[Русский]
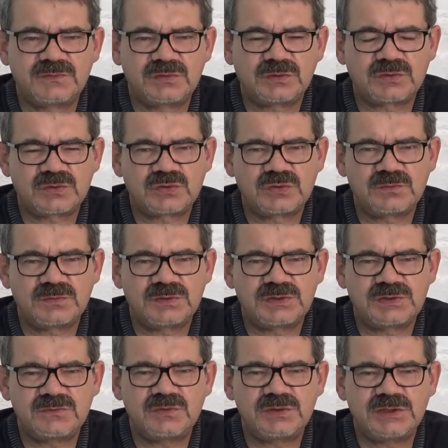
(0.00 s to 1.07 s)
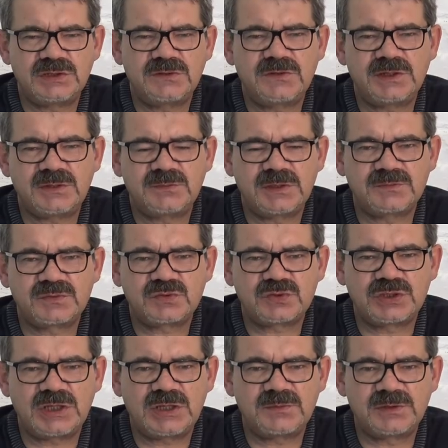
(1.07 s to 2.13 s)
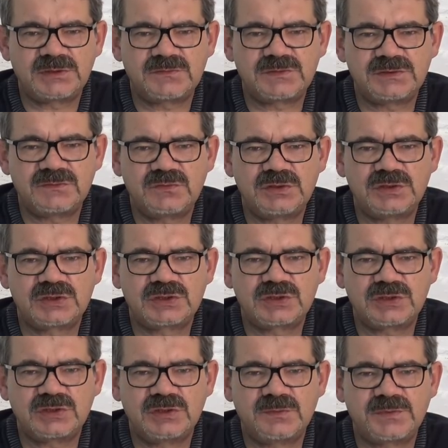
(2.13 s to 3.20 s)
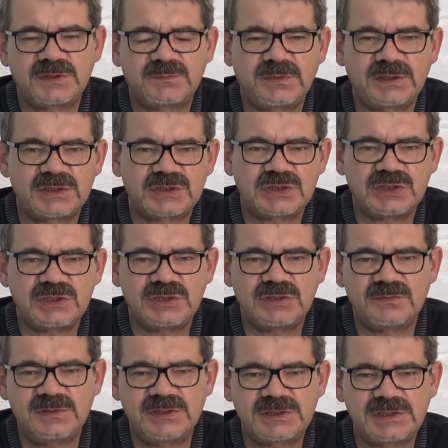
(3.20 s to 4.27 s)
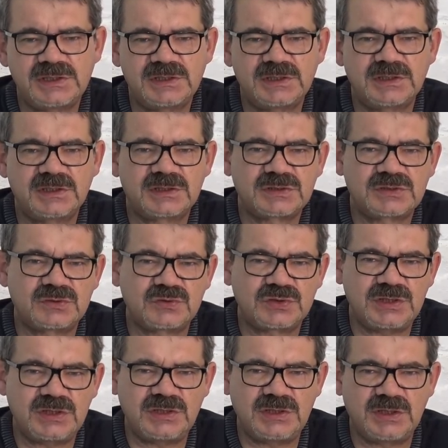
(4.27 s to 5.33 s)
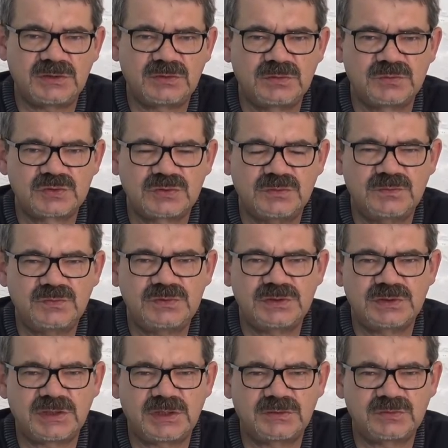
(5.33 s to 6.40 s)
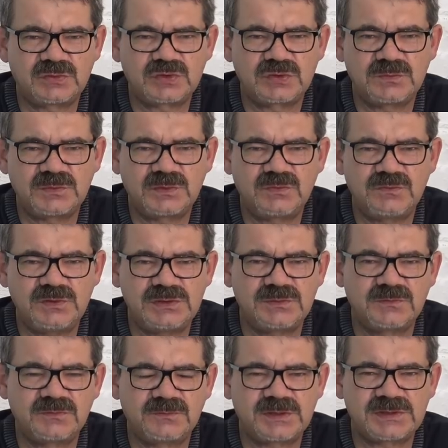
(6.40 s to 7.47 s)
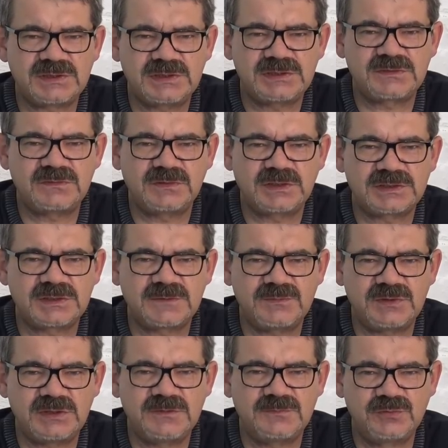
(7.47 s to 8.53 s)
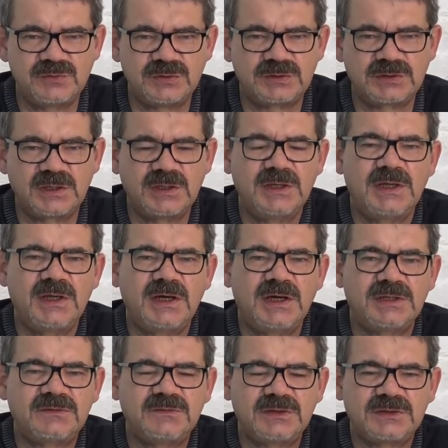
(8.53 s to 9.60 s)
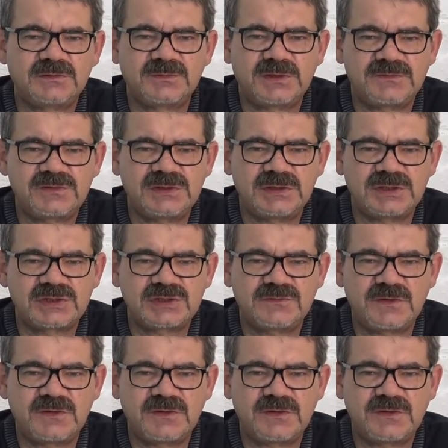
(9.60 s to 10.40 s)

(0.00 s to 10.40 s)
все то, что мы сегодня говорим и обсуждаем, это всего лишь э, предположение, мысли, рассуждения о том, что будет, а то, что мы увидим впоследствии, на самом деле и будет ответом на все наши